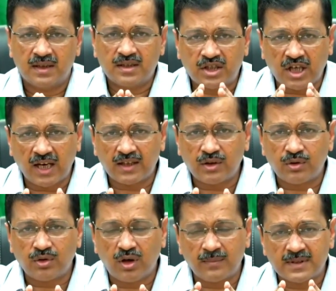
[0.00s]
इन छः दिनों
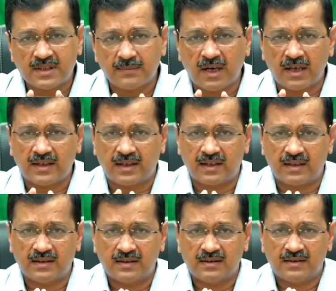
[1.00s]
को हम इस्तेमाल
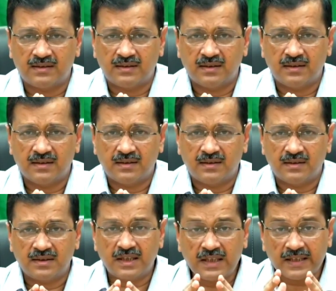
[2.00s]
करेंगे
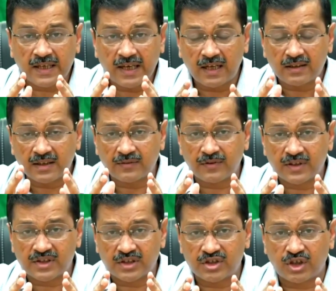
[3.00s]
दिल्ली के हेल्थ
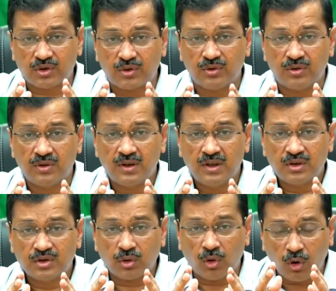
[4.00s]
इंफ्रास्ट्रक्चर को
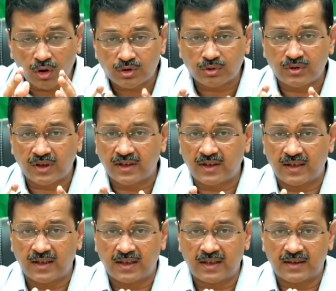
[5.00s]
और सुदृढ़
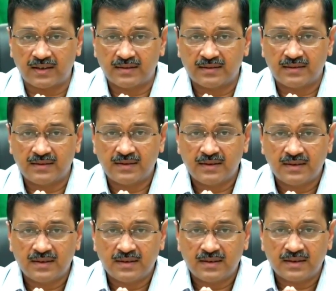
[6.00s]
करने के लिए
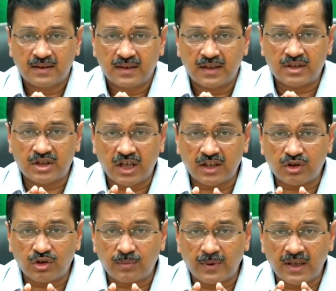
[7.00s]
इन छः
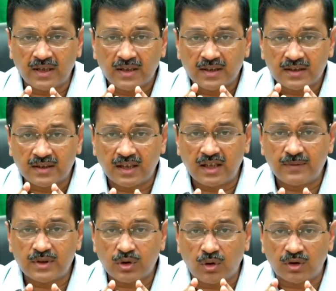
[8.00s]
दिनों में दिल्ली
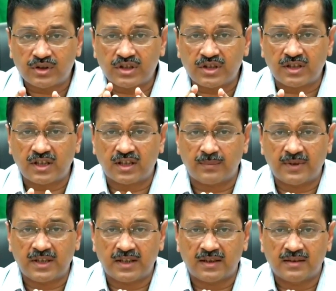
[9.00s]
में जो ऑक्सीजन की
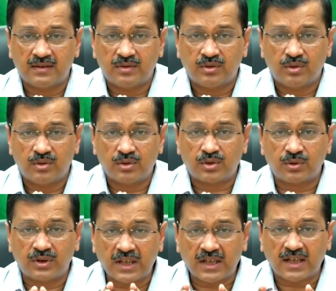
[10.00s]
कमी है उसको
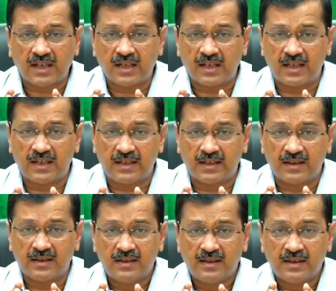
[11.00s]
ठीक करने के लिए
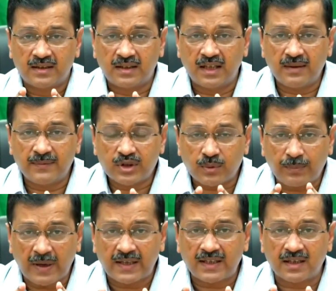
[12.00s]
दिल्ली में जो
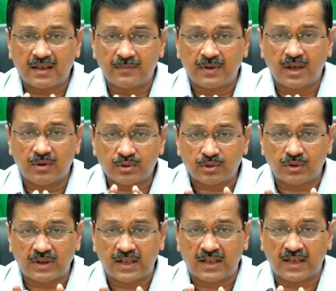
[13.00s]
बेड की कमी है उसको
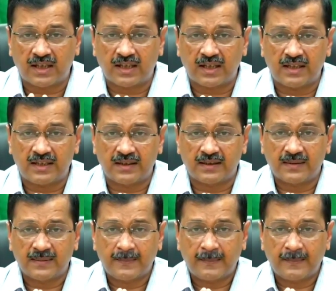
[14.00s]
ठीक करने के लिए